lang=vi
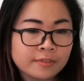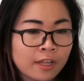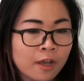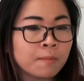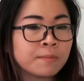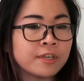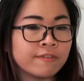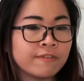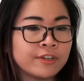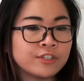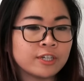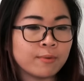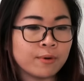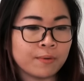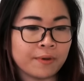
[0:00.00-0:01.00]
thông dịch viên
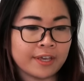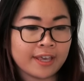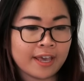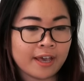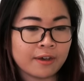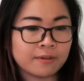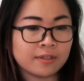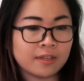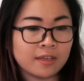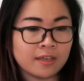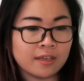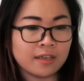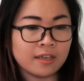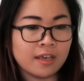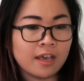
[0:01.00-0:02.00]
cho Bộ Ngoại giao
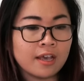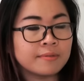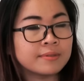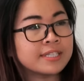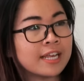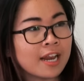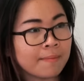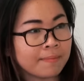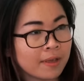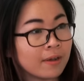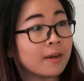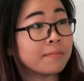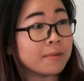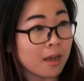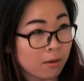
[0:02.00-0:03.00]
thì sẽ làm theo
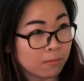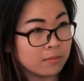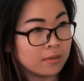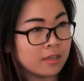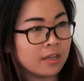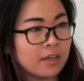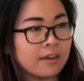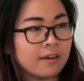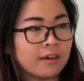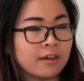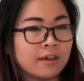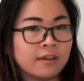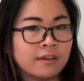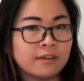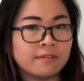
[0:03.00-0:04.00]
hợp đồng
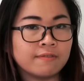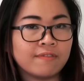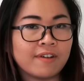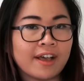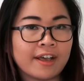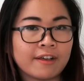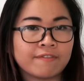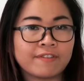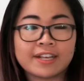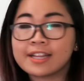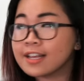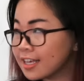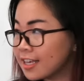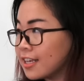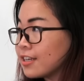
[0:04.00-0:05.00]
à, và phải
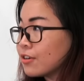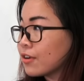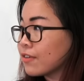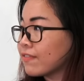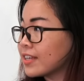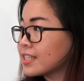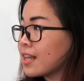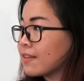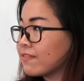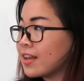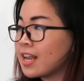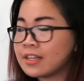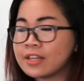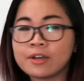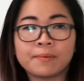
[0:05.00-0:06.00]
thi rồi phải phải
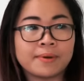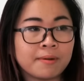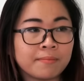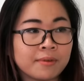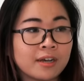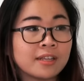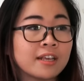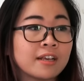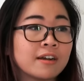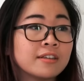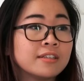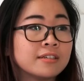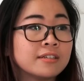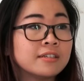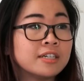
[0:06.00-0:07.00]
làm theo hợp đồng đó thì có
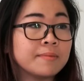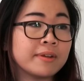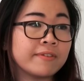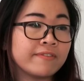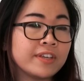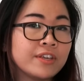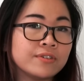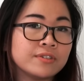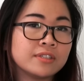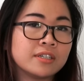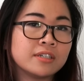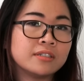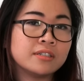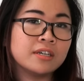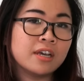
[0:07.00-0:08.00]
những người mà ví dụ
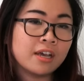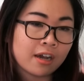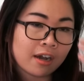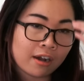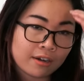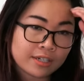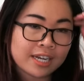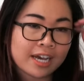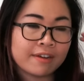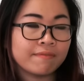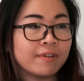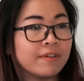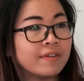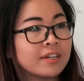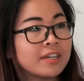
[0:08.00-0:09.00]
như họ rành
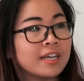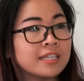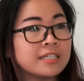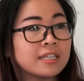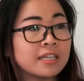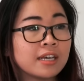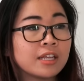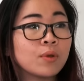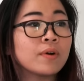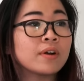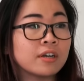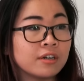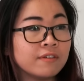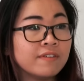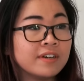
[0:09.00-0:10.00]
về vấn đề những cái thuật
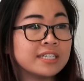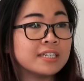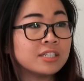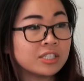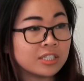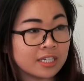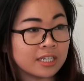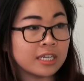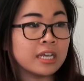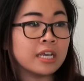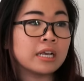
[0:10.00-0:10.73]
ngữ về chính trị